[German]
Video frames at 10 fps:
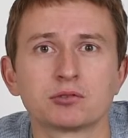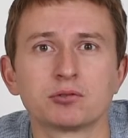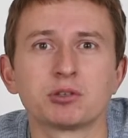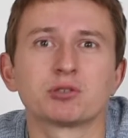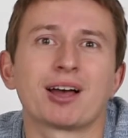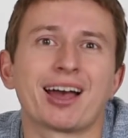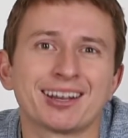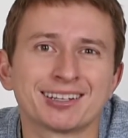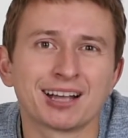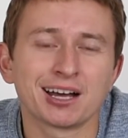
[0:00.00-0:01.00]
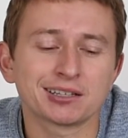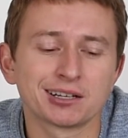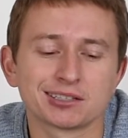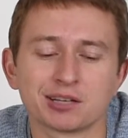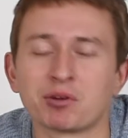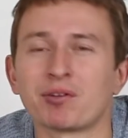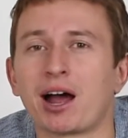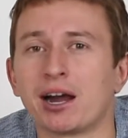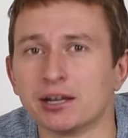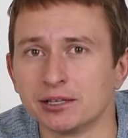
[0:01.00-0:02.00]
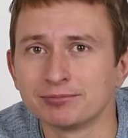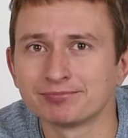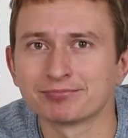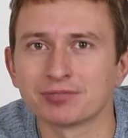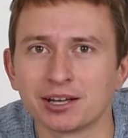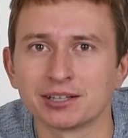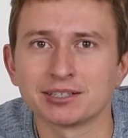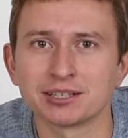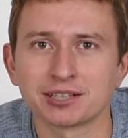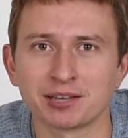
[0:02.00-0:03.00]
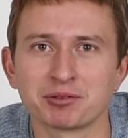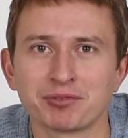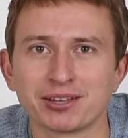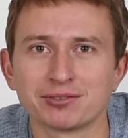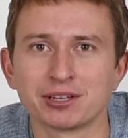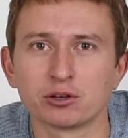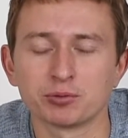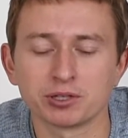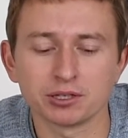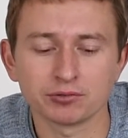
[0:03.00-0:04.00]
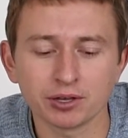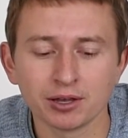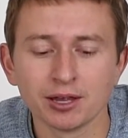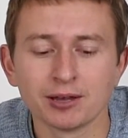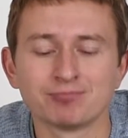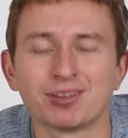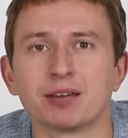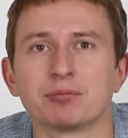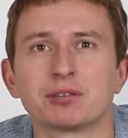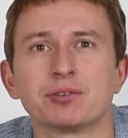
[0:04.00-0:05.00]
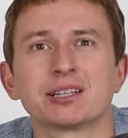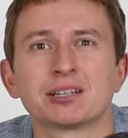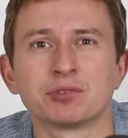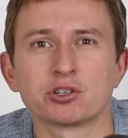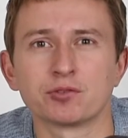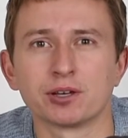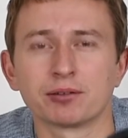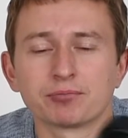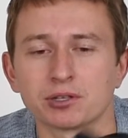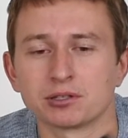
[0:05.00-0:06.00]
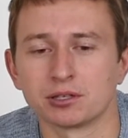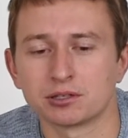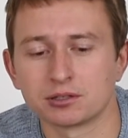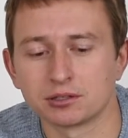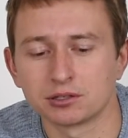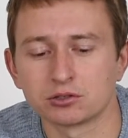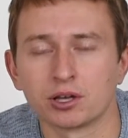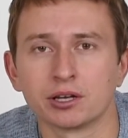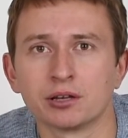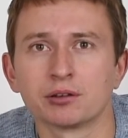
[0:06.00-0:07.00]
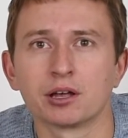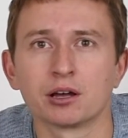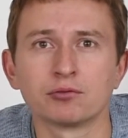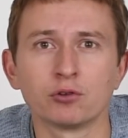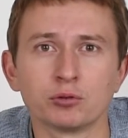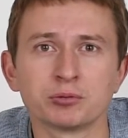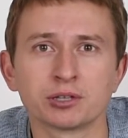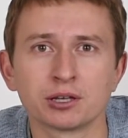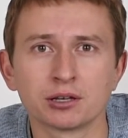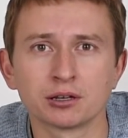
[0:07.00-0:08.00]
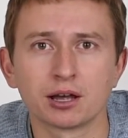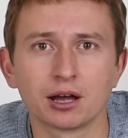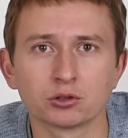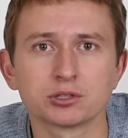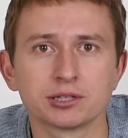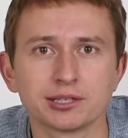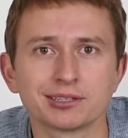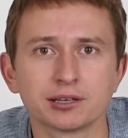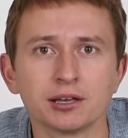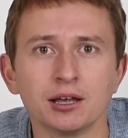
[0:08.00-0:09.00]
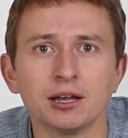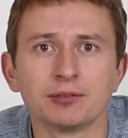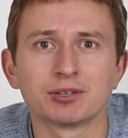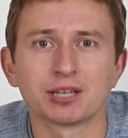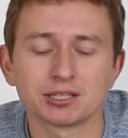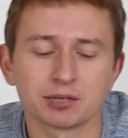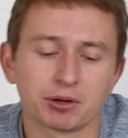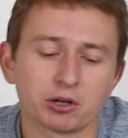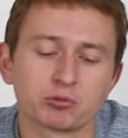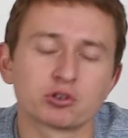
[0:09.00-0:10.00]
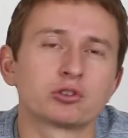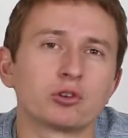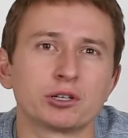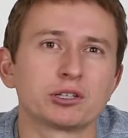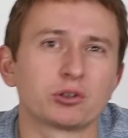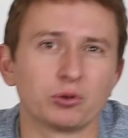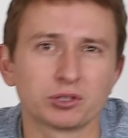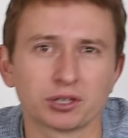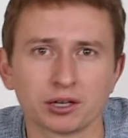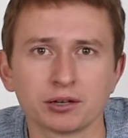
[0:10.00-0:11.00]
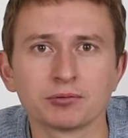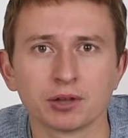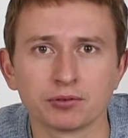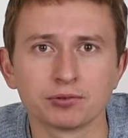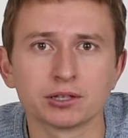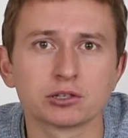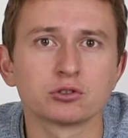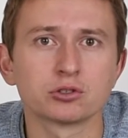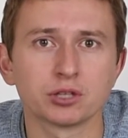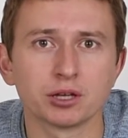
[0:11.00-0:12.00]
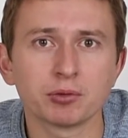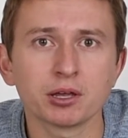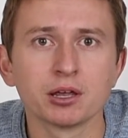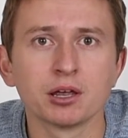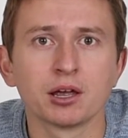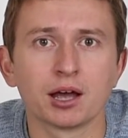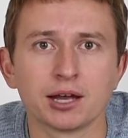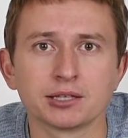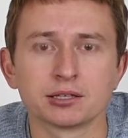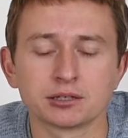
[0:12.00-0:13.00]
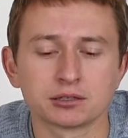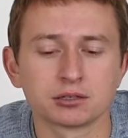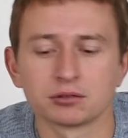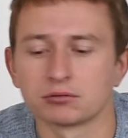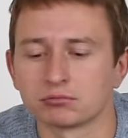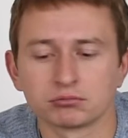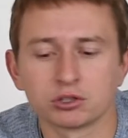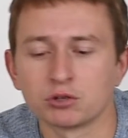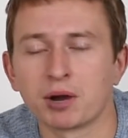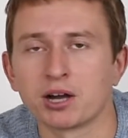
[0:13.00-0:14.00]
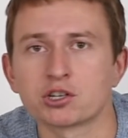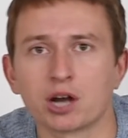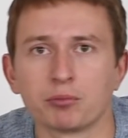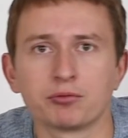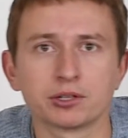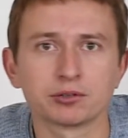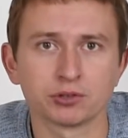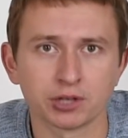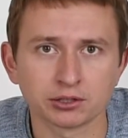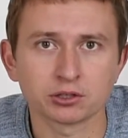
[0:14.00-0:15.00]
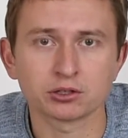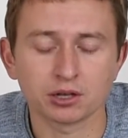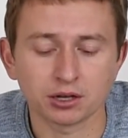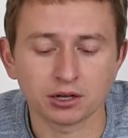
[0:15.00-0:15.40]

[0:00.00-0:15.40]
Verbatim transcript: hat für mich nur einen Nachteil, das haben aber alle. Äh, diese extremen Weitwinkelobjektive. Naja, ne, mit Filtern wird schwer. Ihr seht, das ist so eine äh, wölbende Außenlinse. Das heißt, da braucht man schon deutlich größere äh, Filtersysteme als jetzt die normalen Schraubfilter für die anderen